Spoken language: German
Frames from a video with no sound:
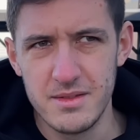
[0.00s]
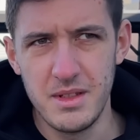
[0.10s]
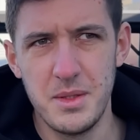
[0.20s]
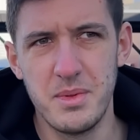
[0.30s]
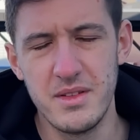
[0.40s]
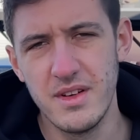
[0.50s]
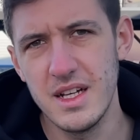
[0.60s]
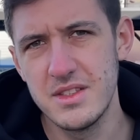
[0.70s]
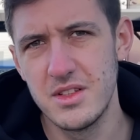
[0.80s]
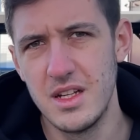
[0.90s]
nicht
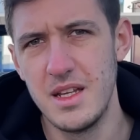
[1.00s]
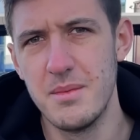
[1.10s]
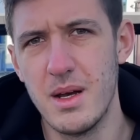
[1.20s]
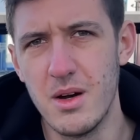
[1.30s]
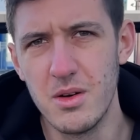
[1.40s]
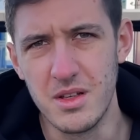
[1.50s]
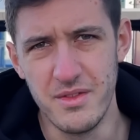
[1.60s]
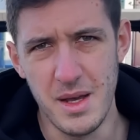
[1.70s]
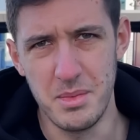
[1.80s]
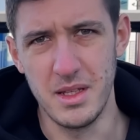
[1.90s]
privat, sondern eben auch
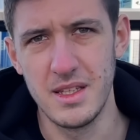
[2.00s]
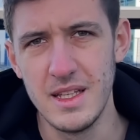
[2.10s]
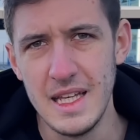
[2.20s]
gewerblich.